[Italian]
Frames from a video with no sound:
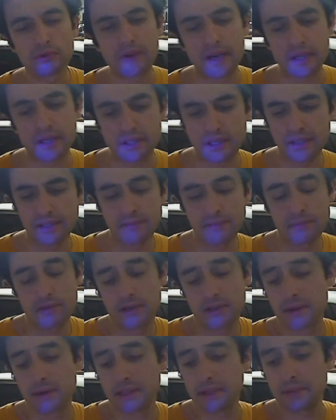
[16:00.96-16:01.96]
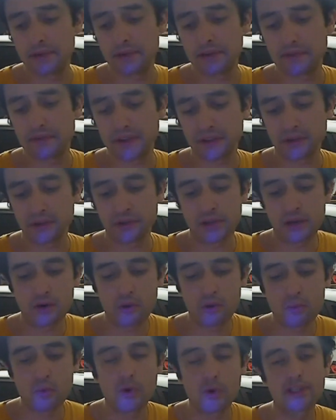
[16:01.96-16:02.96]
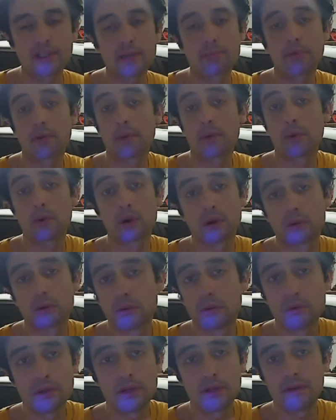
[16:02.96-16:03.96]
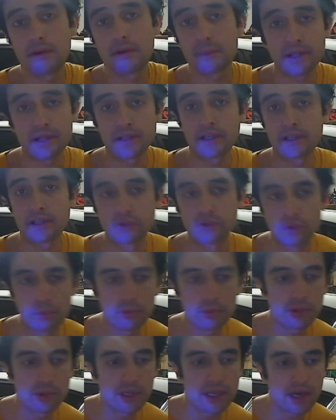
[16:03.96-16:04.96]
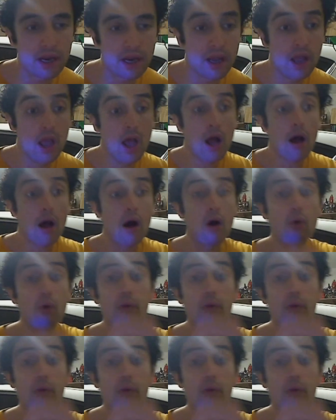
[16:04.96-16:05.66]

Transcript: facile, semplicemente per il fatto che comunque se proprio qualcuno deve prendere questo potere o